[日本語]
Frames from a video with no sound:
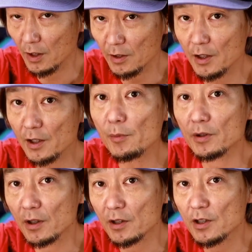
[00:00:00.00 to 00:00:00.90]

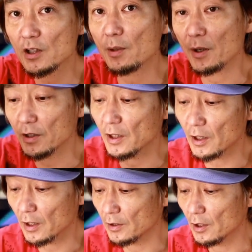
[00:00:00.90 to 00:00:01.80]
斜めにねじればい
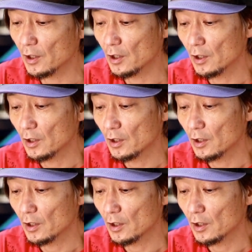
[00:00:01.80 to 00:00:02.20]
いだけなんで、